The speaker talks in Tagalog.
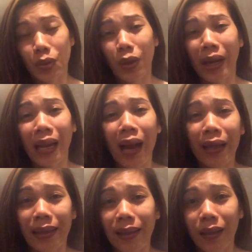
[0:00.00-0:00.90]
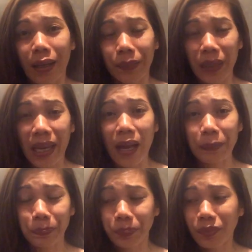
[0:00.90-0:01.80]
So, kailangan talaga, kaya
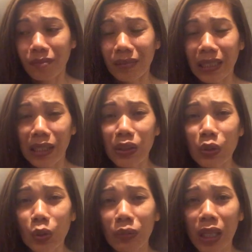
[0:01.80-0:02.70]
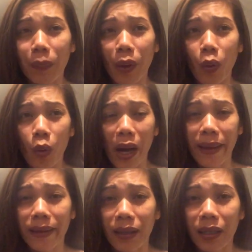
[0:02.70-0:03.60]
nagsusumikap ako,
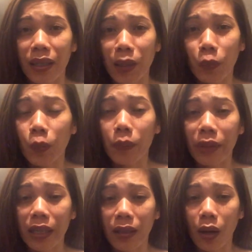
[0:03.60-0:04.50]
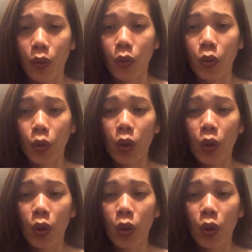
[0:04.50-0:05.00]
kaya talaga nagpupumilit ako o